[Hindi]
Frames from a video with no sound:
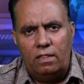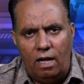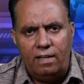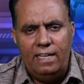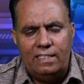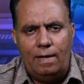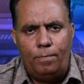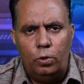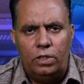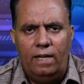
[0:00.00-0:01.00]
तखिर से
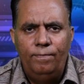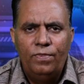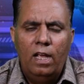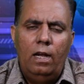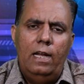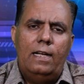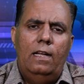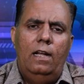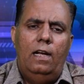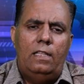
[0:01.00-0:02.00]
पहुँचे
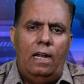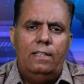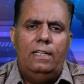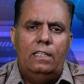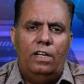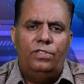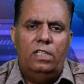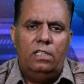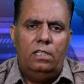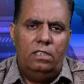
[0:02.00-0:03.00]
लेकिन अदालत की तरफ से
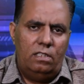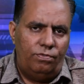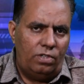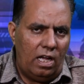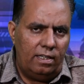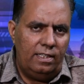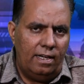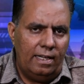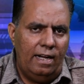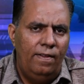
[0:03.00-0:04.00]
इस्तफसार किया
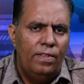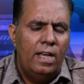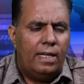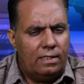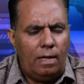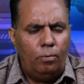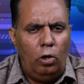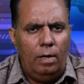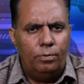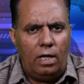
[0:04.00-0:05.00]
गया कि
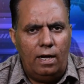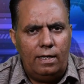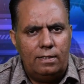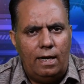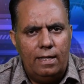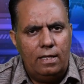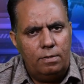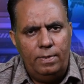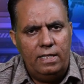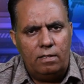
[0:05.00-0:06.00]
सबको इलम था कि साढ़े दस
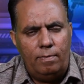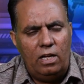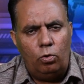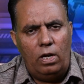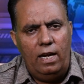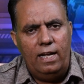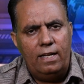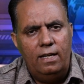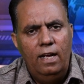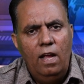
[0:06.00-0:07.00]
बजे समात होना है
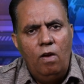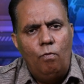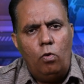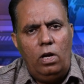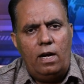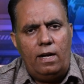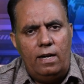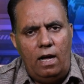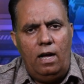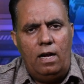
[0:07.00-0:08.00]
लेकिन वकला का
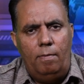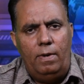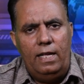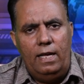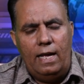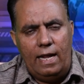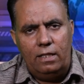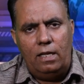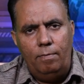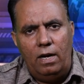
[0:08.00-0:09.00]
ना आना बड़ी
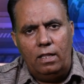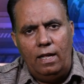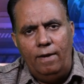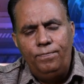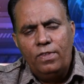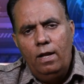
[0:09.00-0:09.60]
हैरत की बात है